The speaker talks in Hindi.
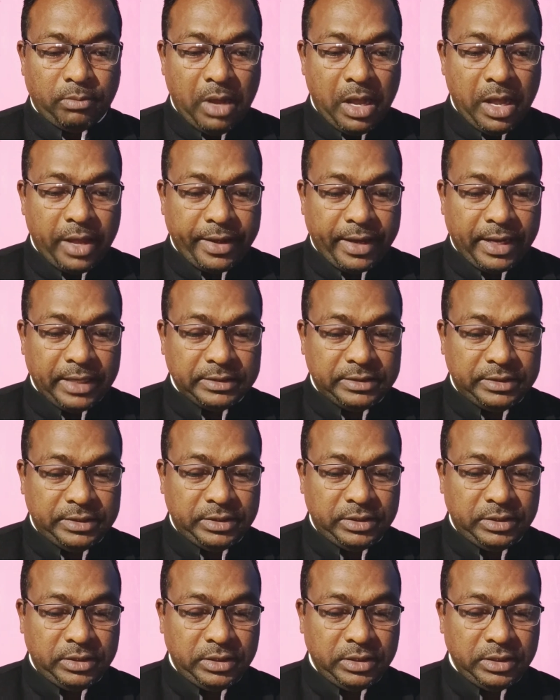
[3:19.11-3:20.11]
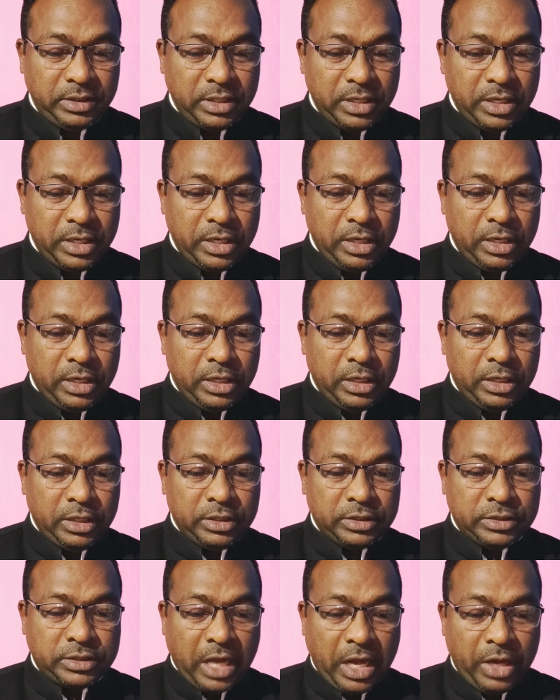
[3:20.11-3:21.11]
महाराज
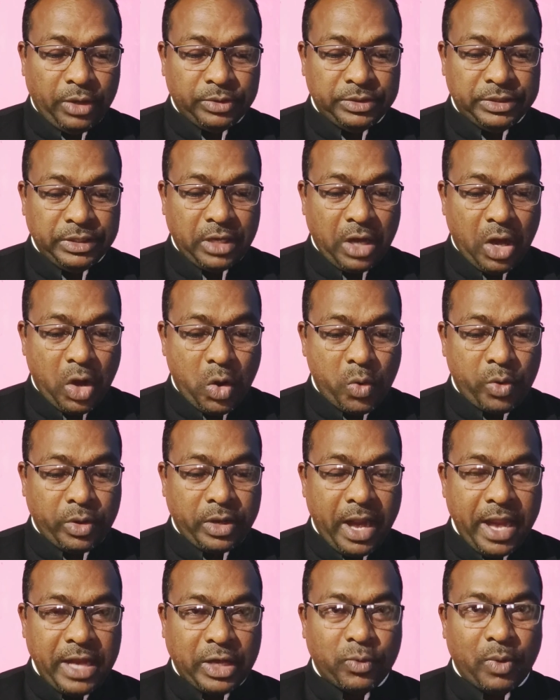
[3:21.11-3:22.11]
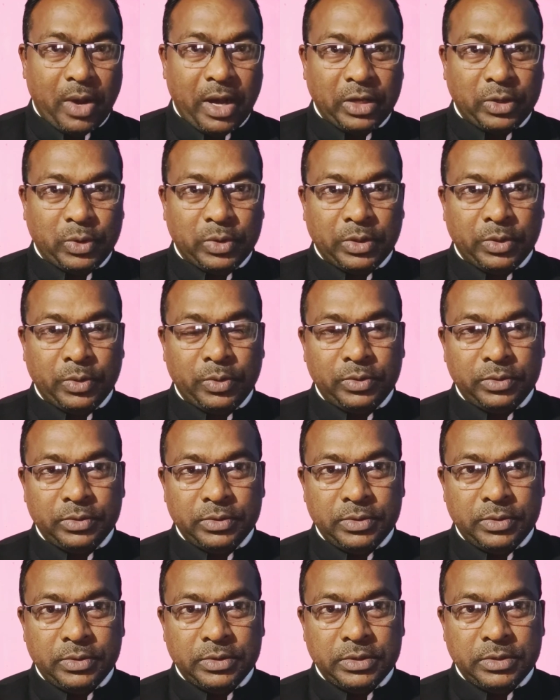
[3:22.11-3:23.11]
सायोजीराव गायकवाड़ को
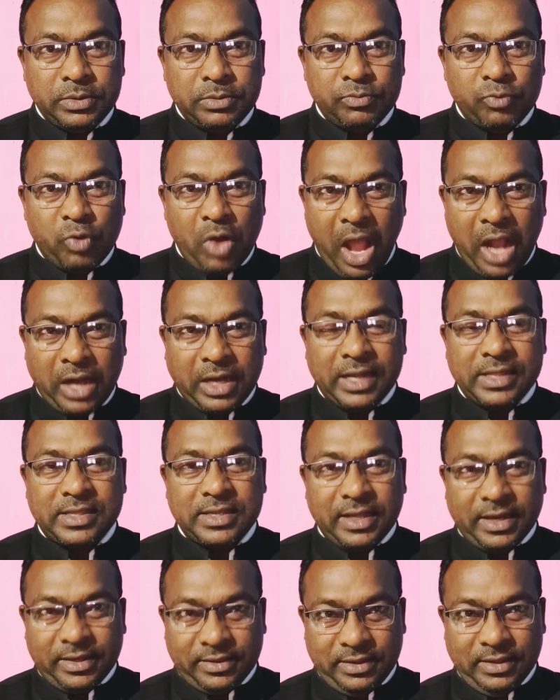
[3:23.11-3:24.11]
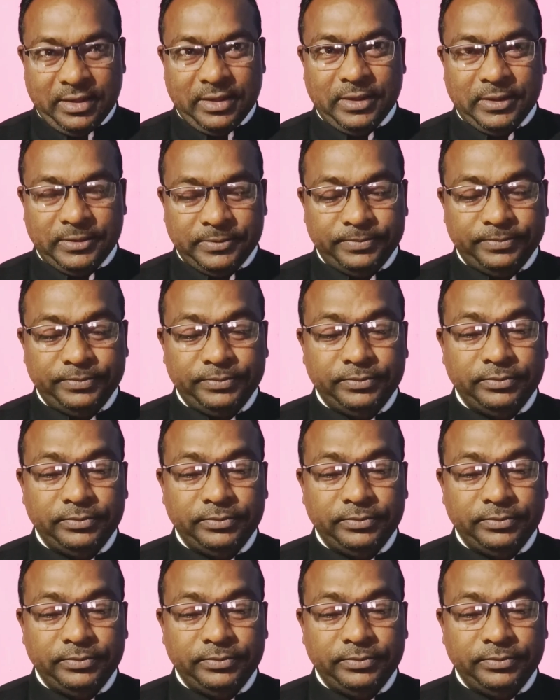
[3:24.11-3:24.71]
मुलाकात करते हैं